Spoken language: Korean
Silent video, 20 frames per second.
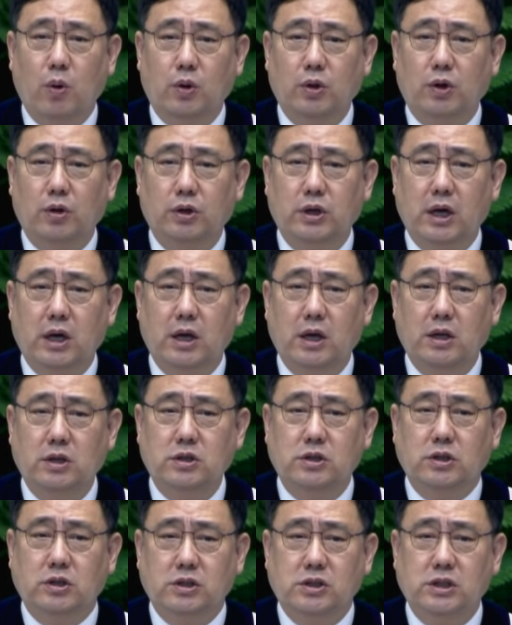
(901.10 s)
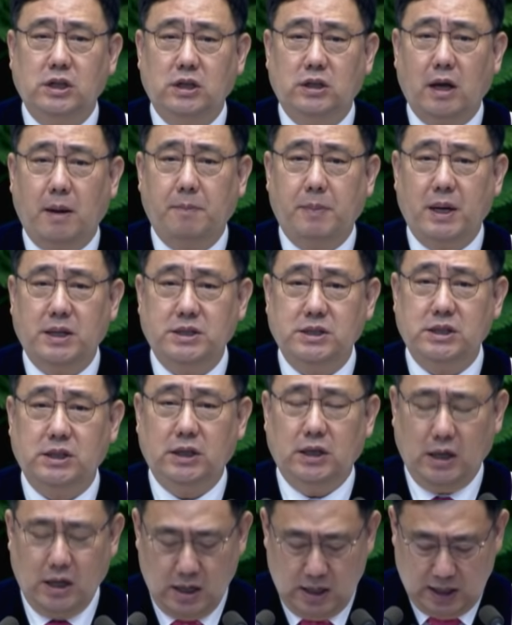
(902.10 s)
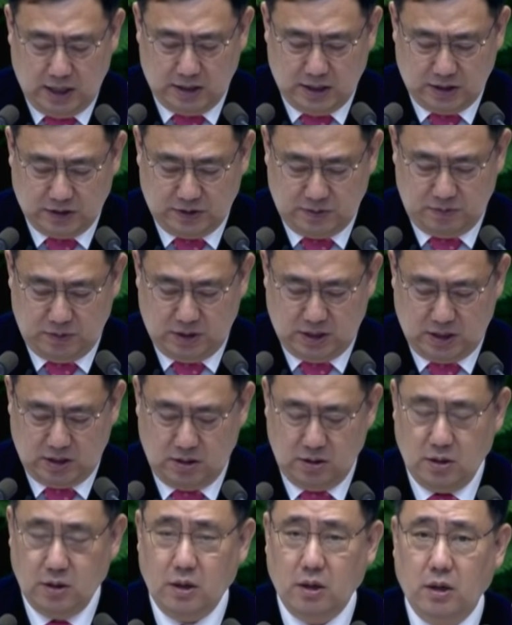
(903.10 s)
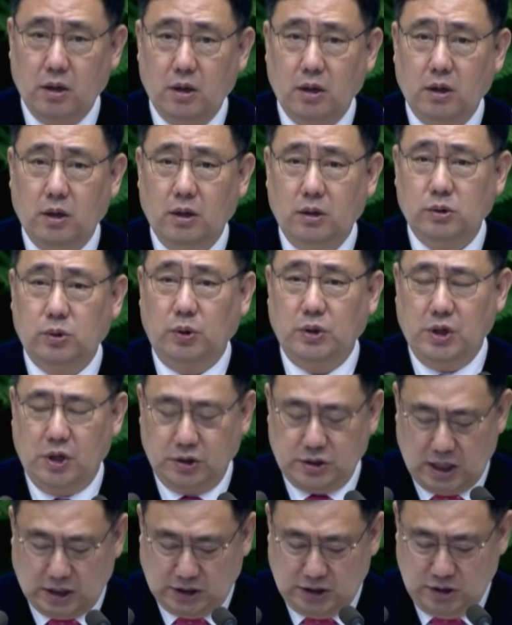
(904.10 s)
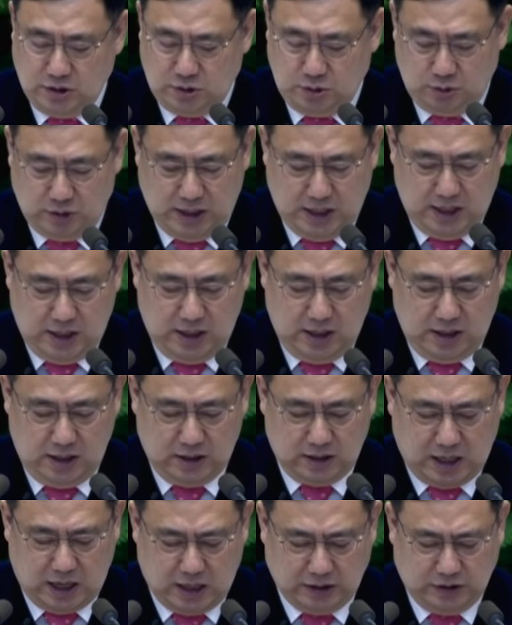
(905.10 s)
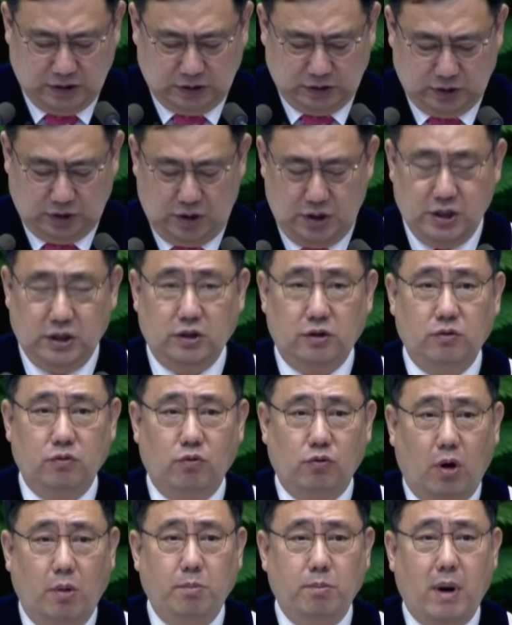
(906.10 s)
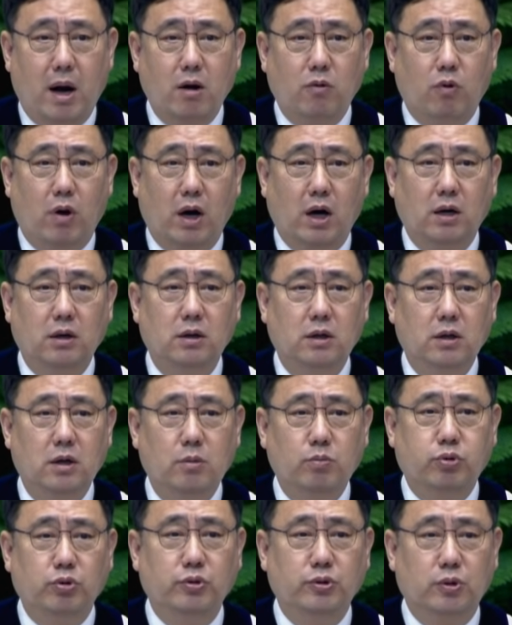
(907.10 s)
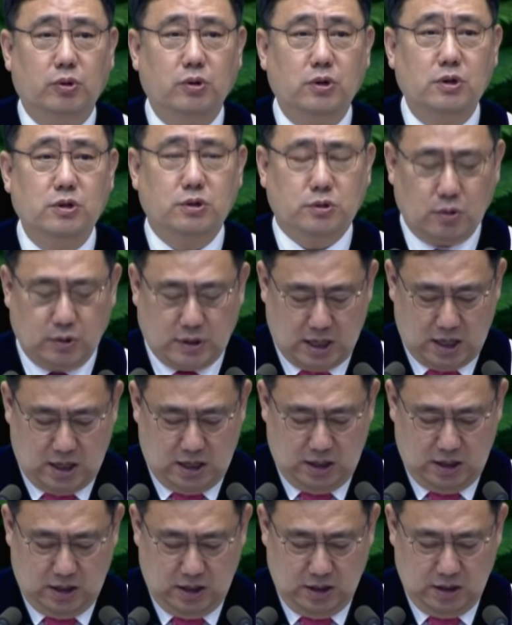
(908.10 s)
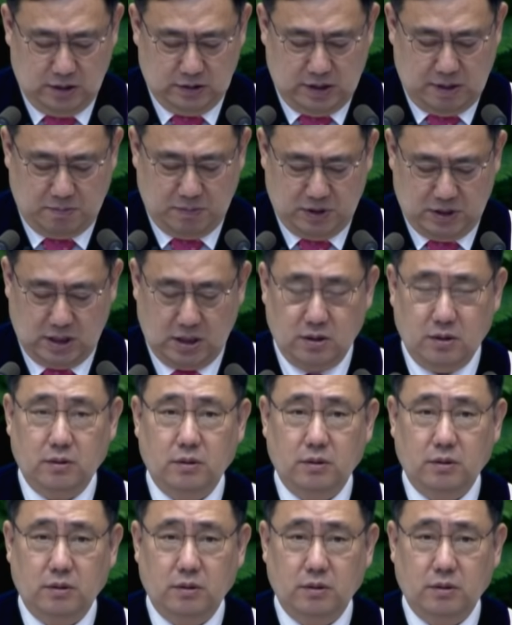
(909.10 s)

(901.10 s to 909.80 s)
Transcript: 그렇게 즉시 답하지 않았습니다. 도리어 자신 속에 가득 들어있는 원망과 분노를 쏟아냅니다.